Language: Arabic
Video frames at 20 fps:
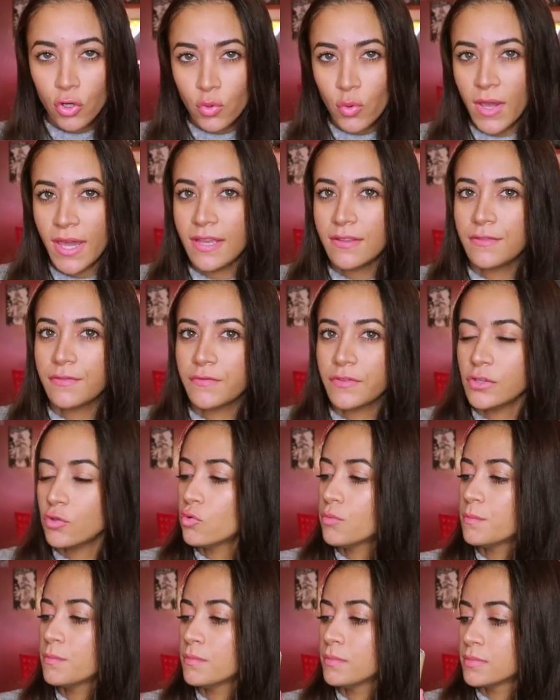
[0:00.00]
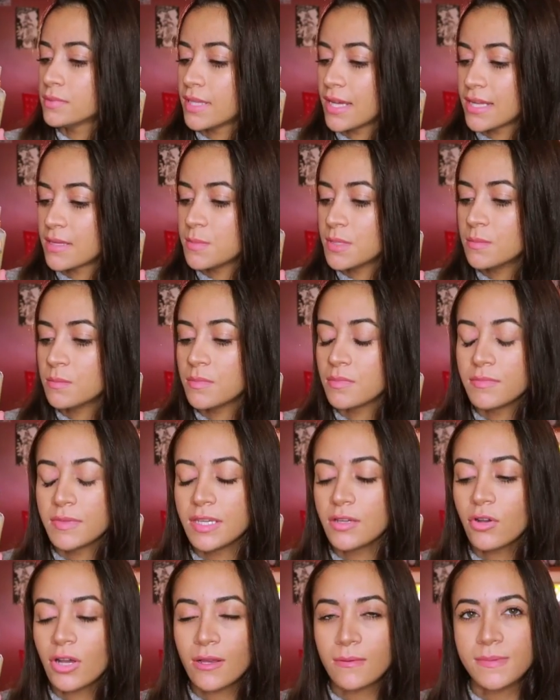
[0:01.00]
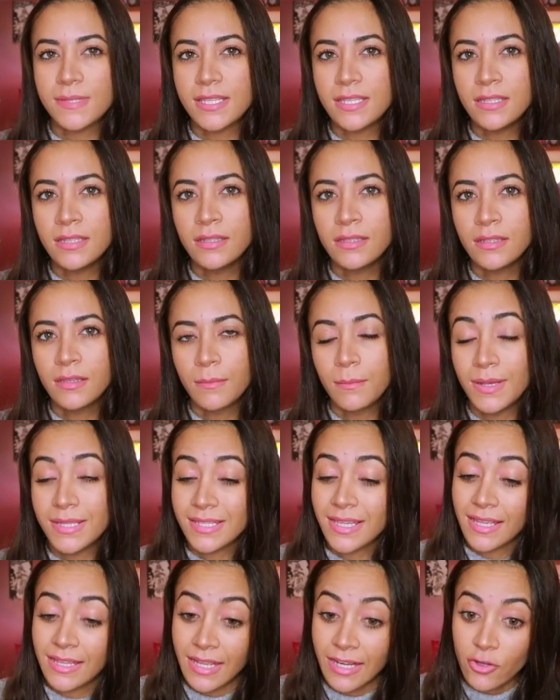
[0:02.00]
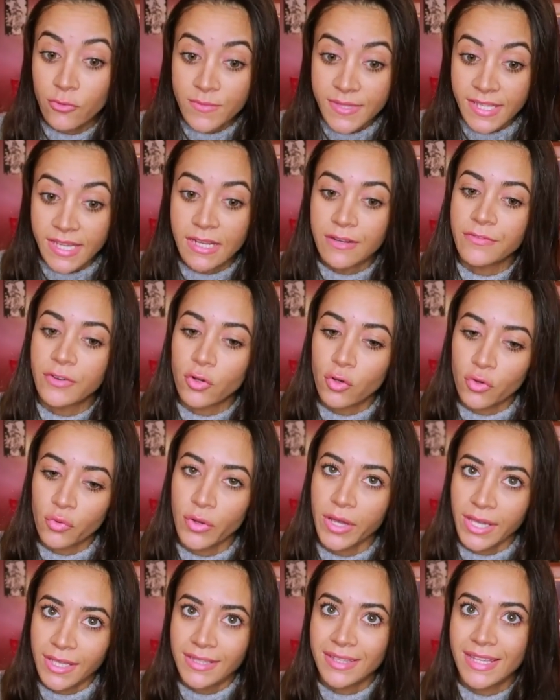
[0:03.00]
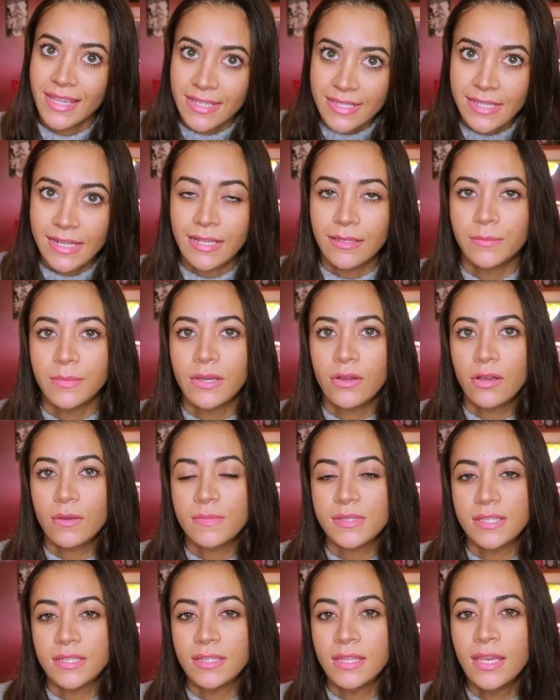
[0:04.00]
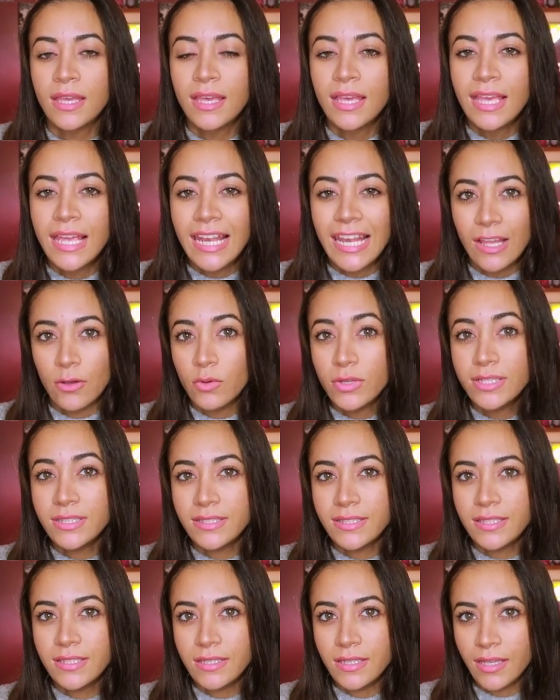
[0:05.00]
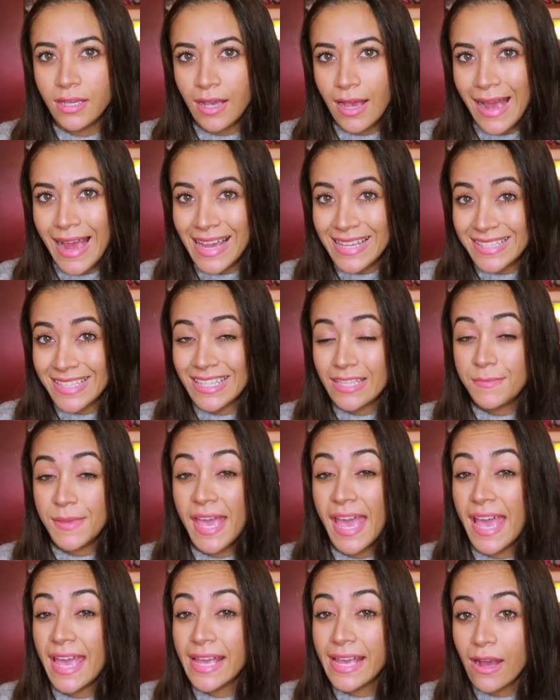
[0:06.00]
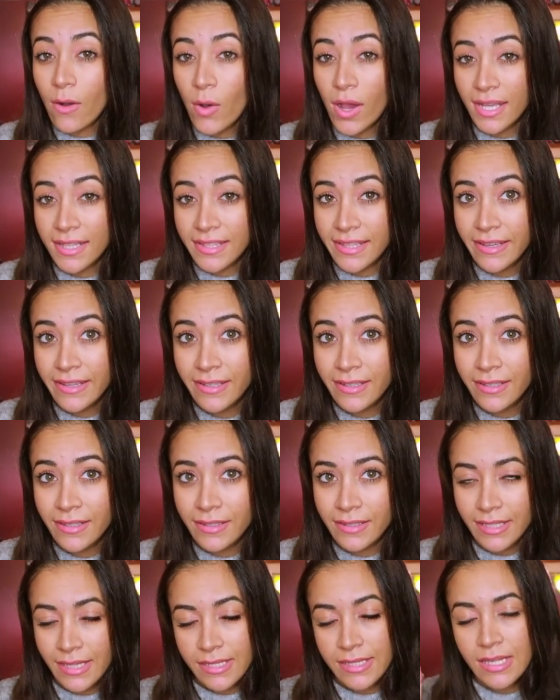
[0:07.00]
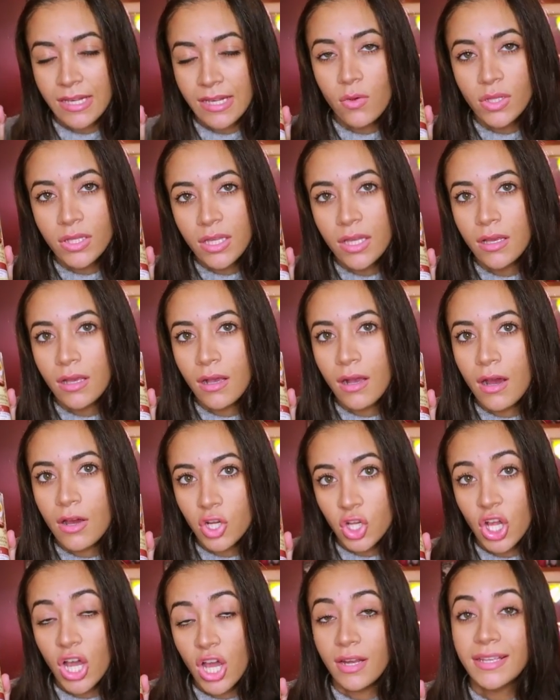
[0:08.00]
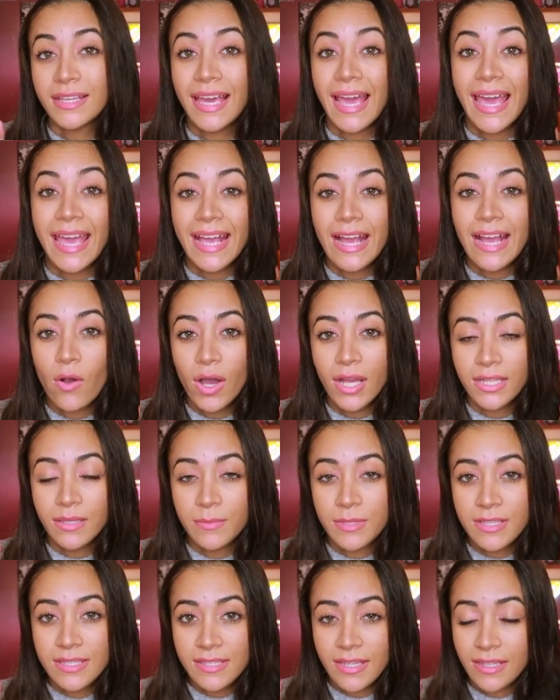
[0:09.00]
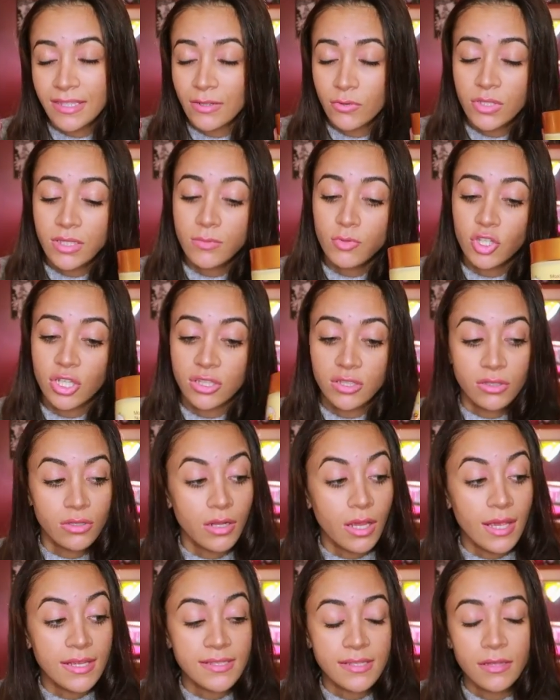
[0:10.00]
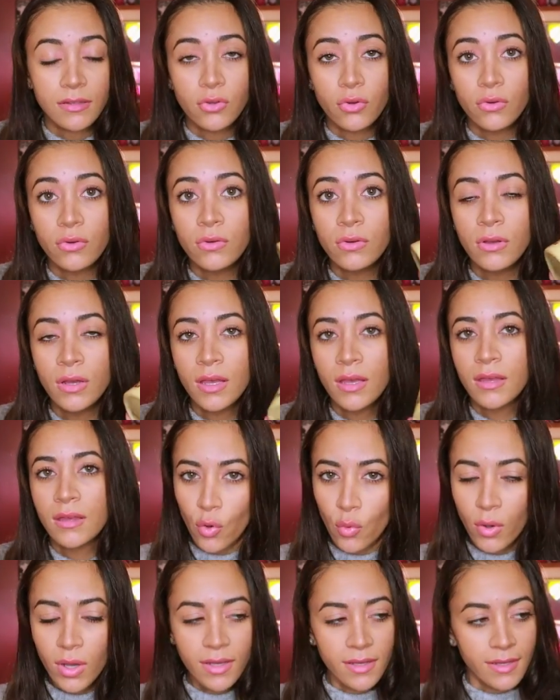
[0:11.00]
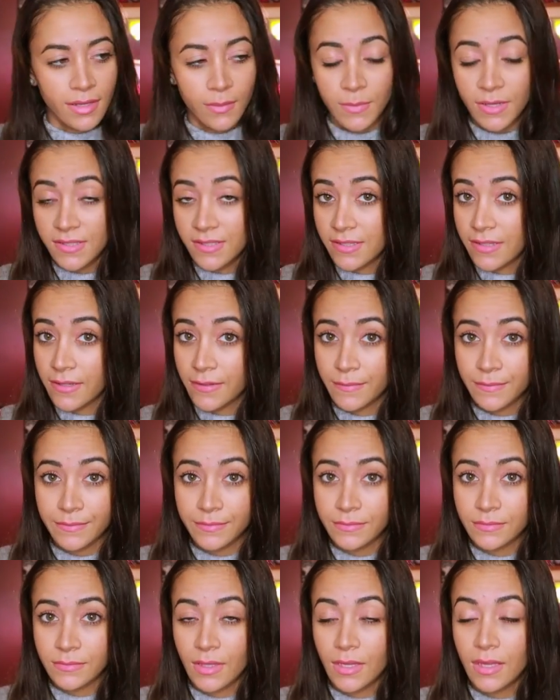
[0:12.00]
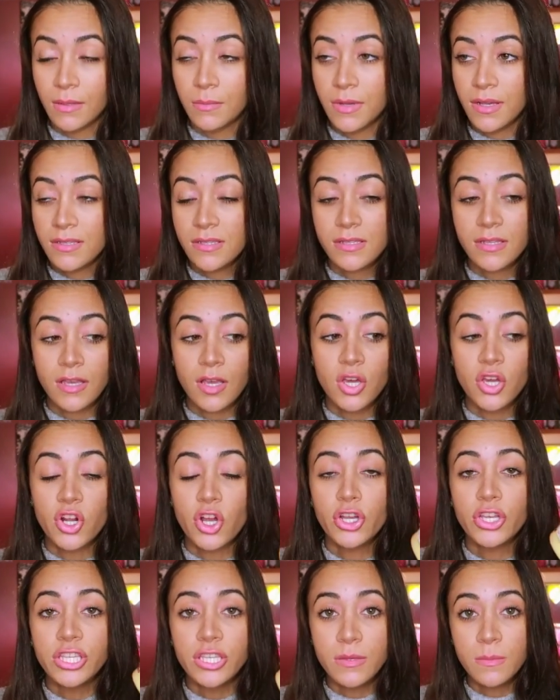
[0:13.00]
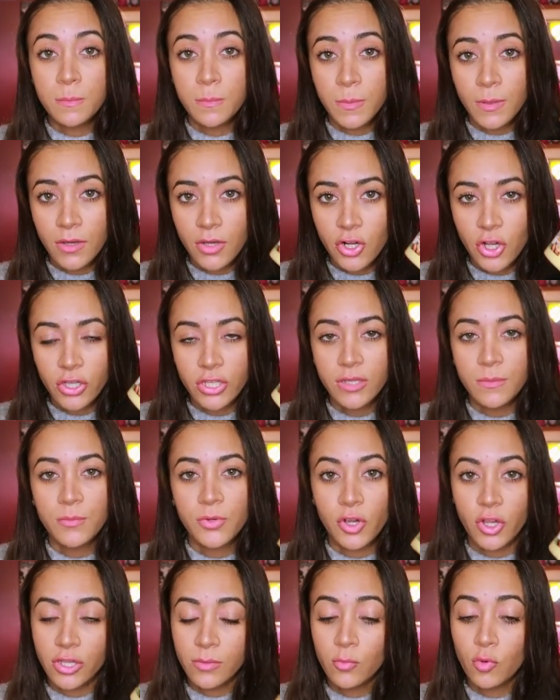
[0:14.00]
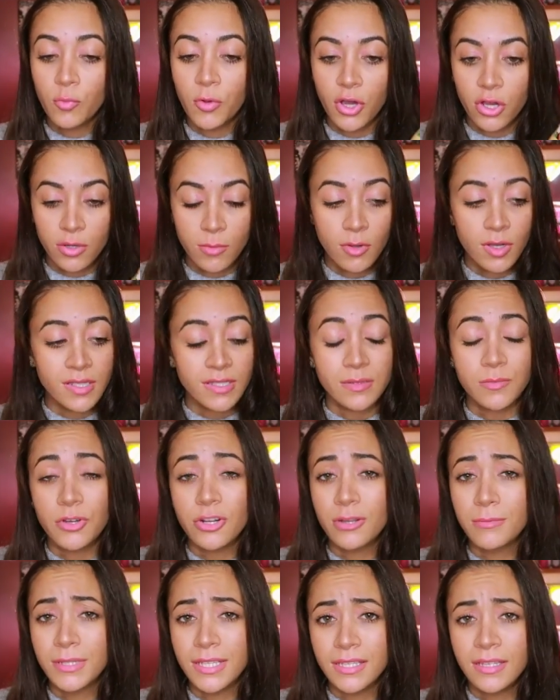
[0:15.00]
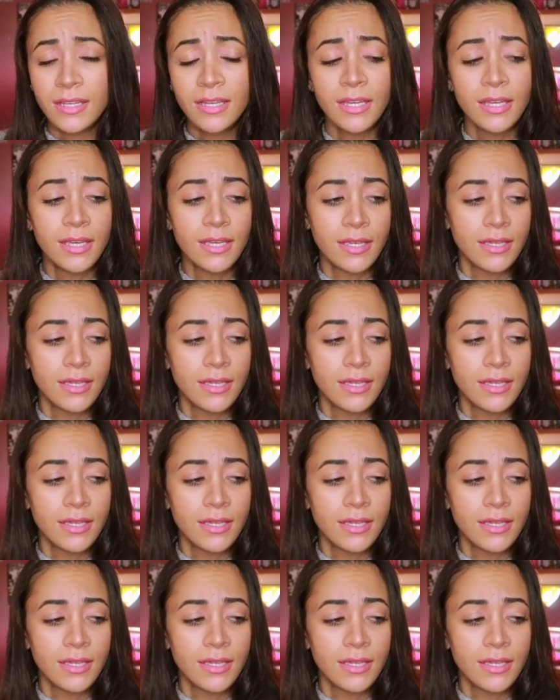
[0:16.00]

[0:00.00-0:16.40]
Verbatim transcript: كل واحد فيهم تقريبا ب 150 بس كان عليهم سيل فكل واحد نازل عن 150 لو انت عايزه تجيبي حاجه واحده يعني لو انا ارجح لك حاجه واحده من السات لو انت مش هتقدري على السات كله هو الماسك الماسك رهيب رهيب رهيب ومجرباه كذا مره قبل كده